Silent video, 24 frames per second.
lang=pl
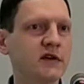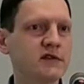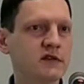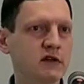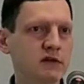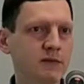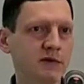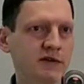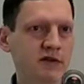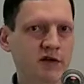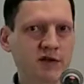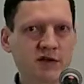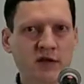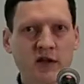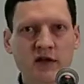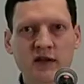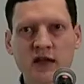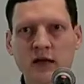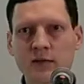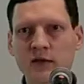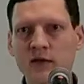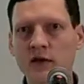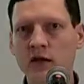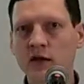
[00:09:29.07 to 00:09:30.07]
że jesteśmy
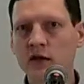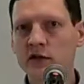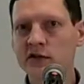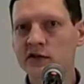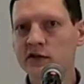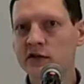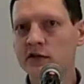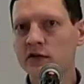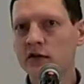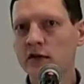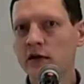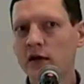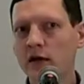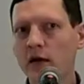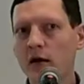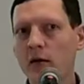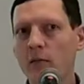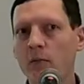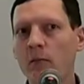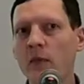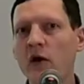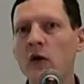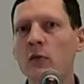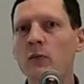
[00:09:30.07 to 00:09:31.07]
chrześcijanami, ale czy
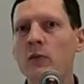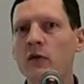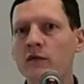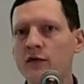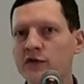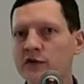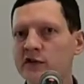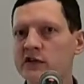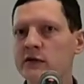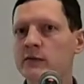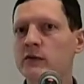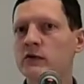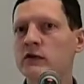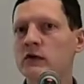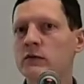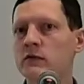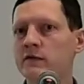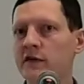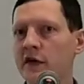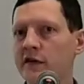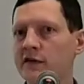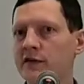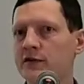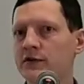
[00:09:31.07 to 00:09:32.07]
mają powody, żeby o tym
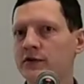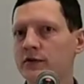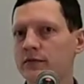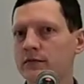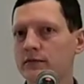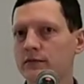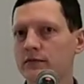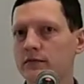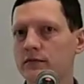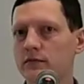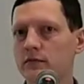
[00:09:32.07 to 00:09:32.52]
uwierzyć.